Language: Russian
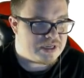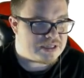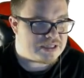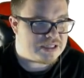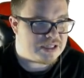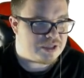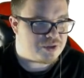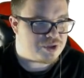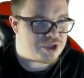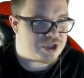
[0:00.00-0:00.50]

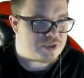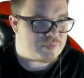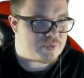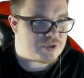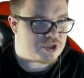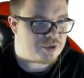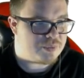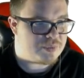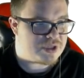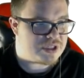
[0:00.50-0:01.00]
Следующая
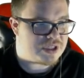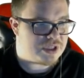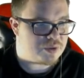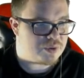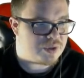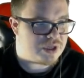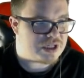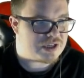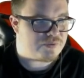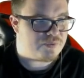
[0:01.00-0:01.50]
способность
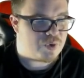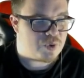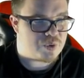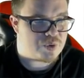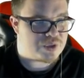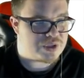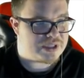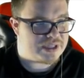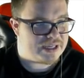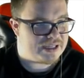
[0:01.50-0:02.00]
это у нас
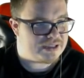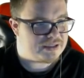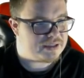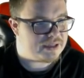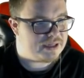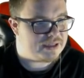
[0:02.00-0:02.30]
фокус Dead,